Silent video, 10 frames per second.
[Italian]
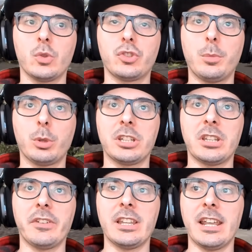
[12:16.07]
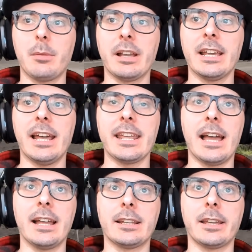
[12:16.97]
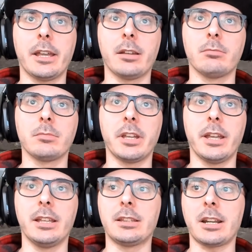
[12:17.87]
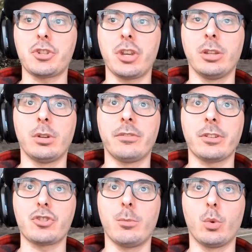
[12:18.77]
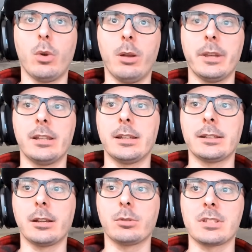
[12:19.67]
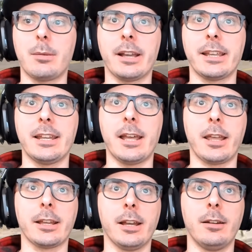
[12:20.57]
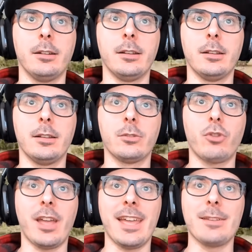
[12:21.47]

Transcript: così potete vedere magari anche che i 300 li facciamo ugualmente anche questa macchina raga cioè è